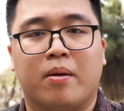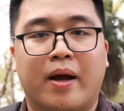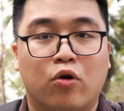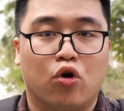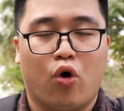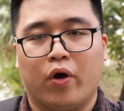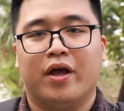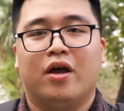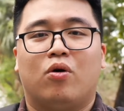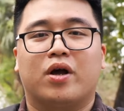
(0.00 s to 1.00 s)
kênh máy anh cô nội
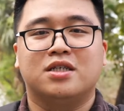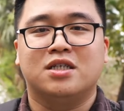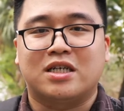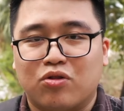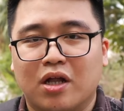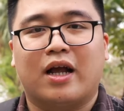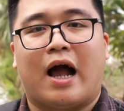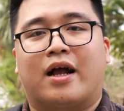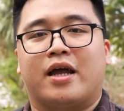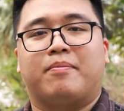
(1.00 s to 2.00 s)
ok xin chào tất
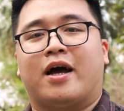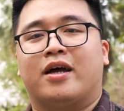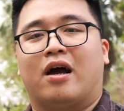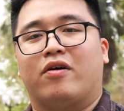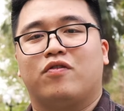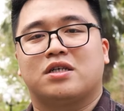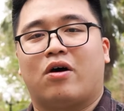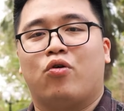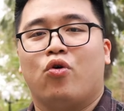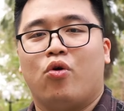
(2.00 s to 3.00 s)
cả các anh em nha gặp lại video
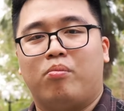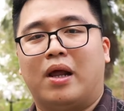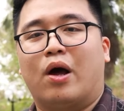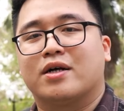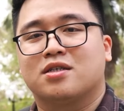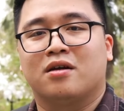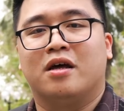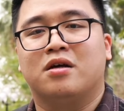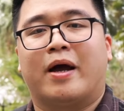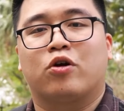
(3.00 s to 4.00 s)
sau mình là hoàng sơn
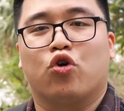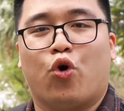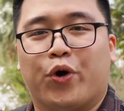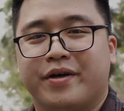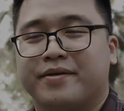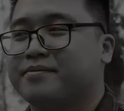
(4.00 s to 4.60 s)
đến từ máy anh cô nội